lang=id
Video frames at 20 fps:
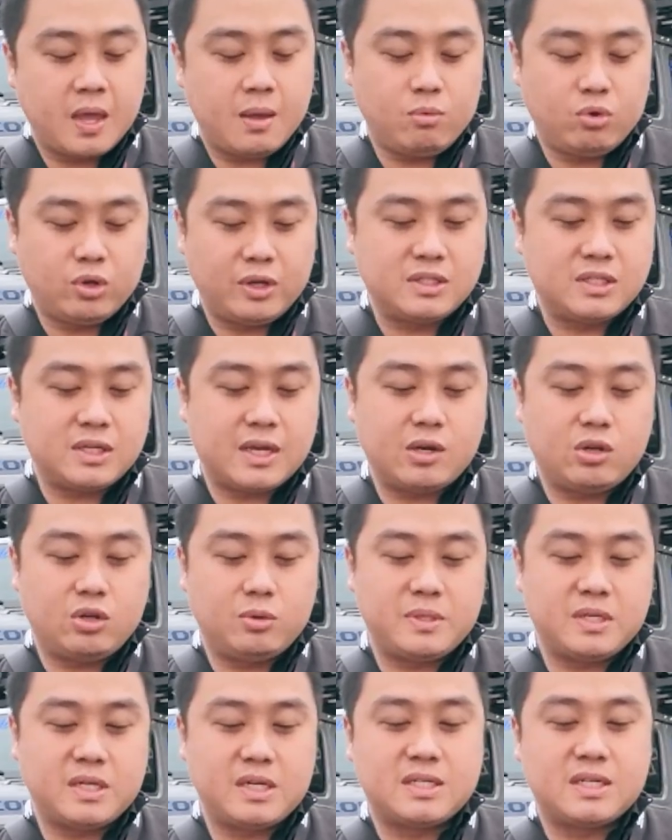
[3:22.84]
mungkin sekian dulu
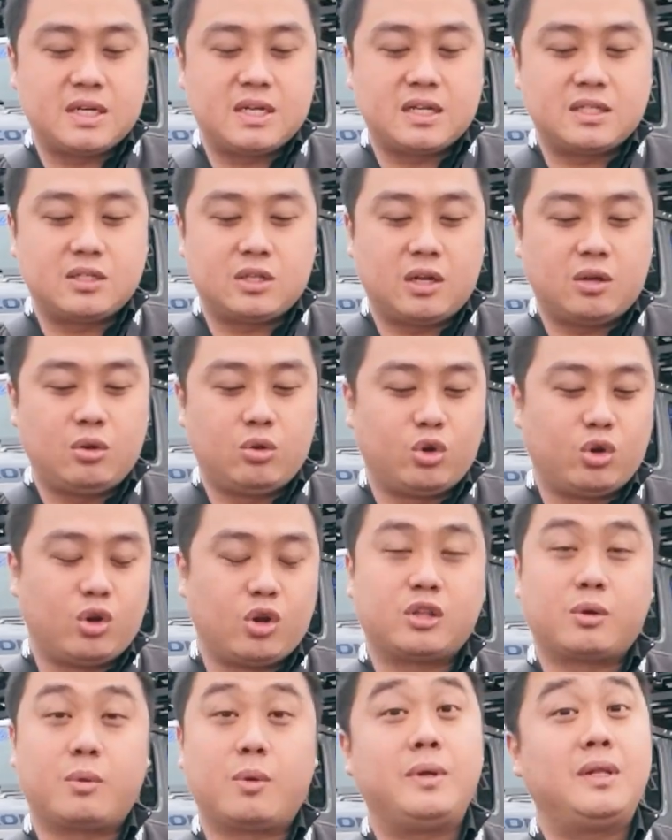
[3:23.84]
penjelasan dari sini
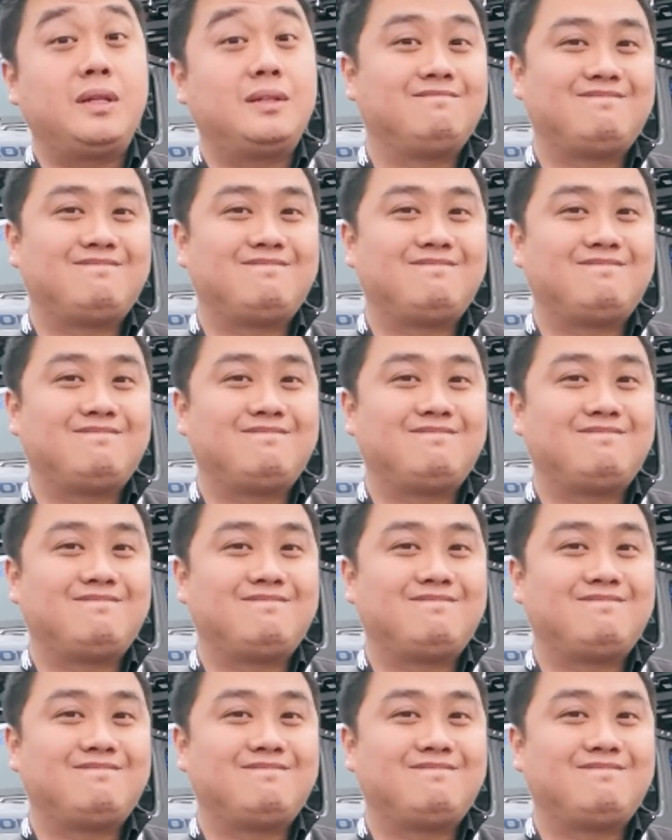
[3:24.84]
mobil